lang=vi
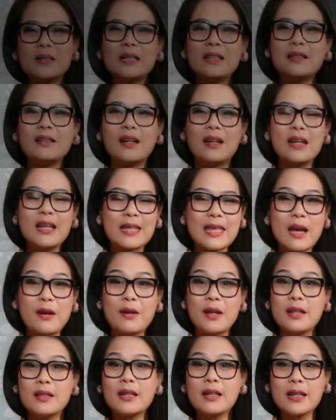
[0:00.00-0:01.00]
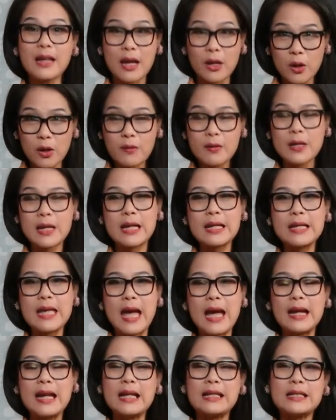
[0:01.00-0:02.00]
xin gửi lời chào đến tất cả quý vị khán
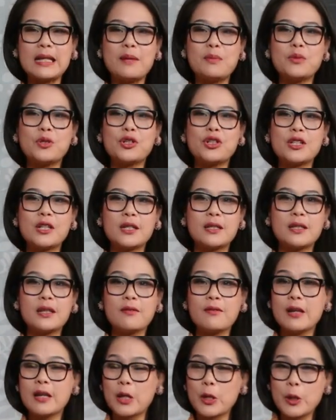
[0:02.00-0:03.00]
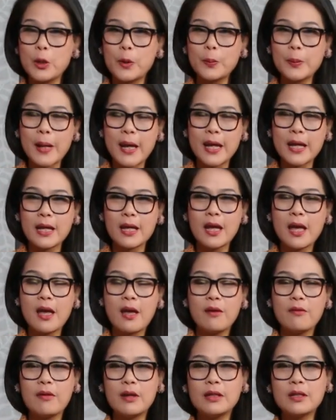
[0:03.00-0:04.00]
giả đang xem chương trình TV ngày hôm nay
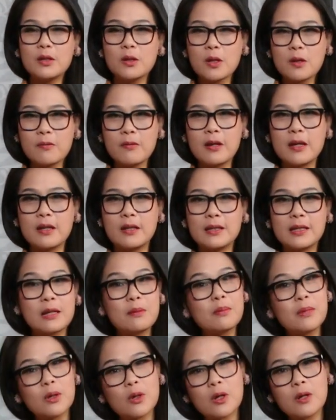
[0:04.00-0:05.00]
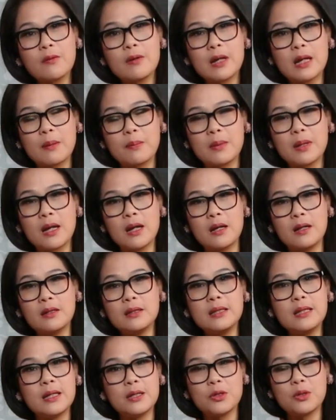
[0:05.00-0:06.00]
và thưa quý vị, chào mừng quý vị gặp gỡ
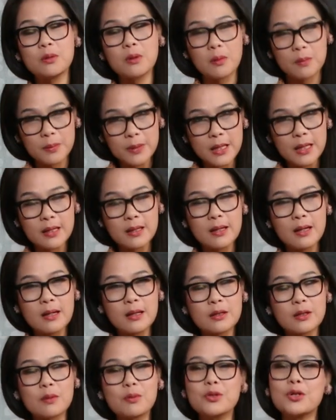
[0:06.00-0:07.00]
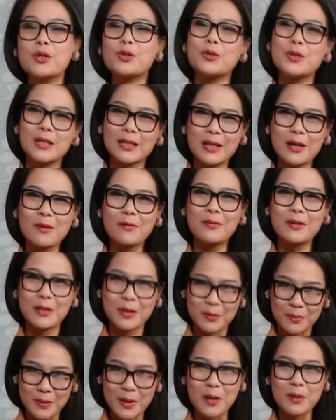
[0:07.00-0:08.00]
chị Trung Ngọc Nhi trong show truyền thông và
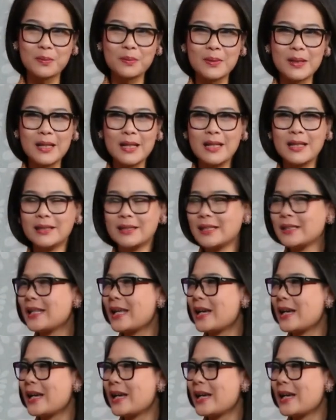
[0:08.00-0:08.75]
cộng đồng. Thanh